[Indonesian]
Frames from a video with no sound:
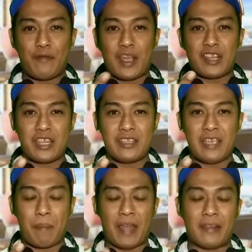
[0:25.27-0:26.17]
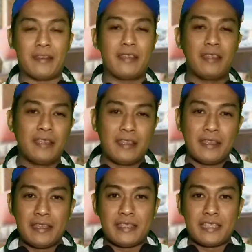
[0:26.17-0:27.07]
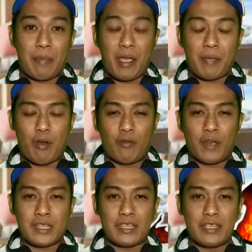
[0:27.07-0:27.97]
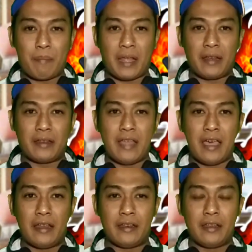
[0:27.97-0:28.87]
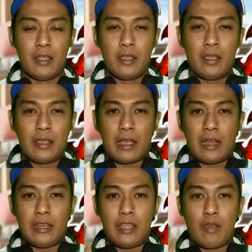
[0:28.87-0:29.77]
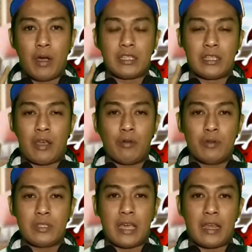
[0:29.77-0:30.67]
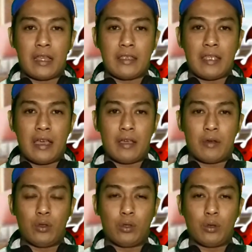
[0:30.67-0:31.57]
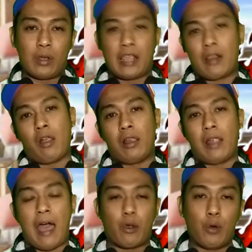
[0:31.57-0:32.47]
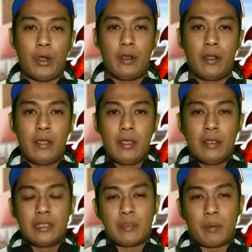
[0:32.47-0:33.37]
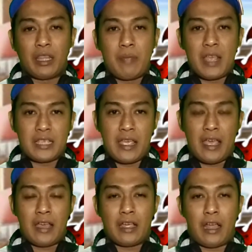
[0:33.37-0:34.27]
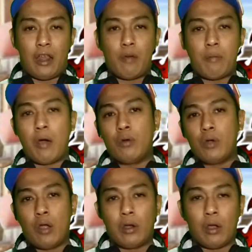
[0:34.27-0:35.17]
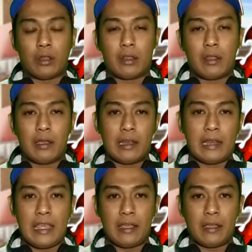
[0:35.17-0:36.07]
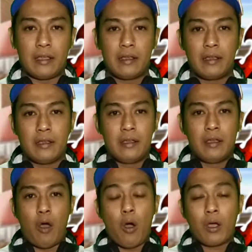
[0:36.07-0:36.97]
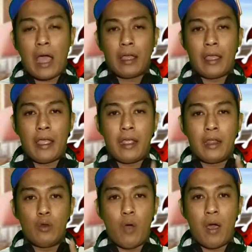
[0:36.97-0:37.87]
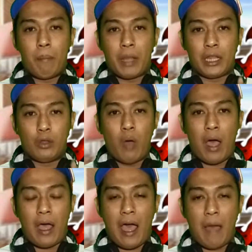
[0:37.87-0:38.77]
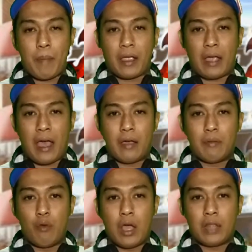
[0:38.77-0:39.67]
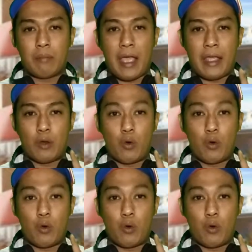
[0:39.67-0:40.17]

Version Japan. Siapa yang mau versi Japan? Dan kali ini gua kasih tahu caranya untuk reroll akun. Seperti biasa ya, kalau mau download link Hokage 242 APK buat main